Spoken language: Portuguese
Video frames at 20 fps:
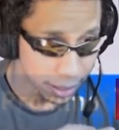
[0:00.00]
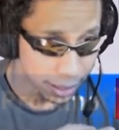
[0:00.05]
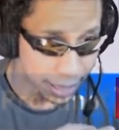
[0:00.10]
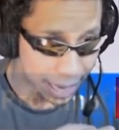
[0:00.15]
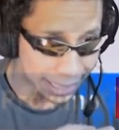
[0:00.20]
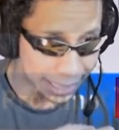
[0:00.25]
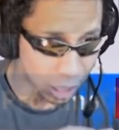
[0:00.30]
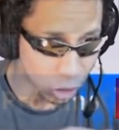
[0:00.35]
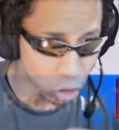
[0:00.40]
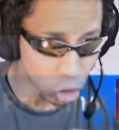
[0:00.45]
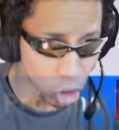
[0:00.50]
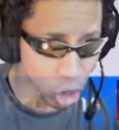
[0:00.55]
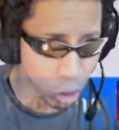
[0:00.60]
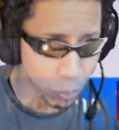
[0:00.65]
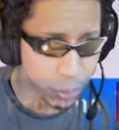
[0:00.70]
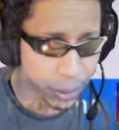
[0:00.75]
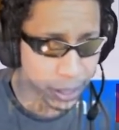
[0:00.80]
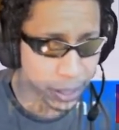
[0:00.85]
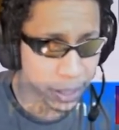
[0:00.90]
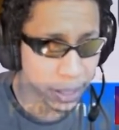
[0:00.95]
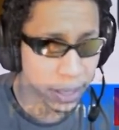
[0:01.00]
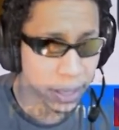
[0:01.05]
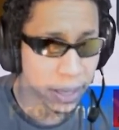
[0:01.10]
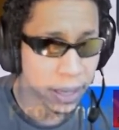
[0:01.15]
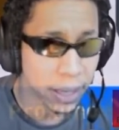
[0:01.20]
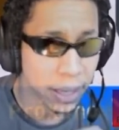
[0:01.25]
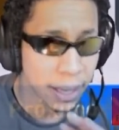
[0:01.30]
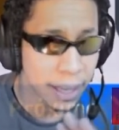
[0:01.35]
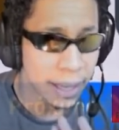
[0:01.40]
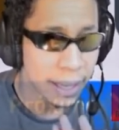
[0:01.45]
Cadê o noob?
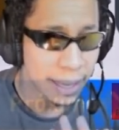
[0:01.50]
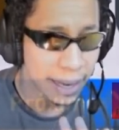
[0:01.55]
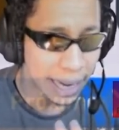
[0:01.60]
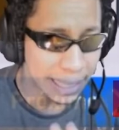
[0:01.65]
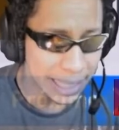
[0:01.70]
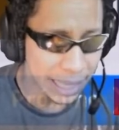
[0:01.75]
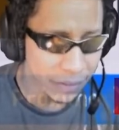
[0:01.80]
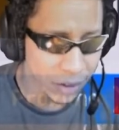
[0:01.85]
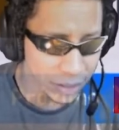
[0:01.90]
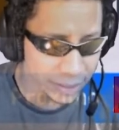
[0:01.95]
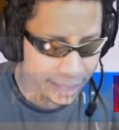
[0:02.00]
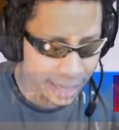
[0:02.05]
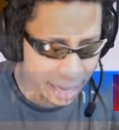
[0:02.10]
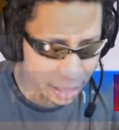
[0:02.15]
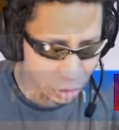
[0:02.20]
Cadê você,